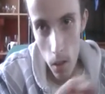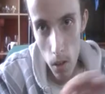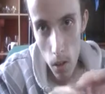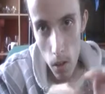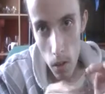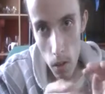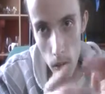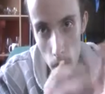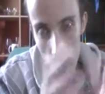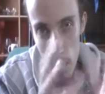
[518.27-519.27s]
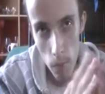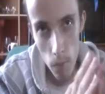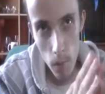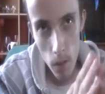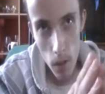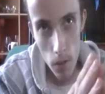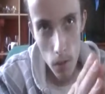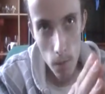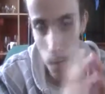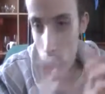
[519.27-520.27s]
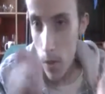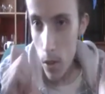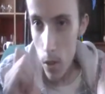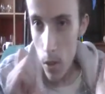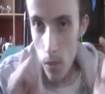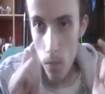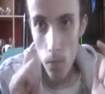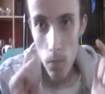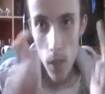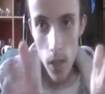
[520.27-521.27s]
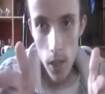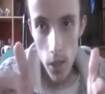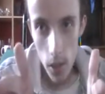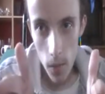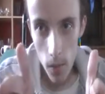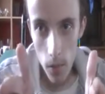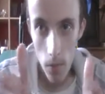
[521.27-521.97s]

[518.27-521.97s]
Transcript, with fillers: E, no, co? Na razie.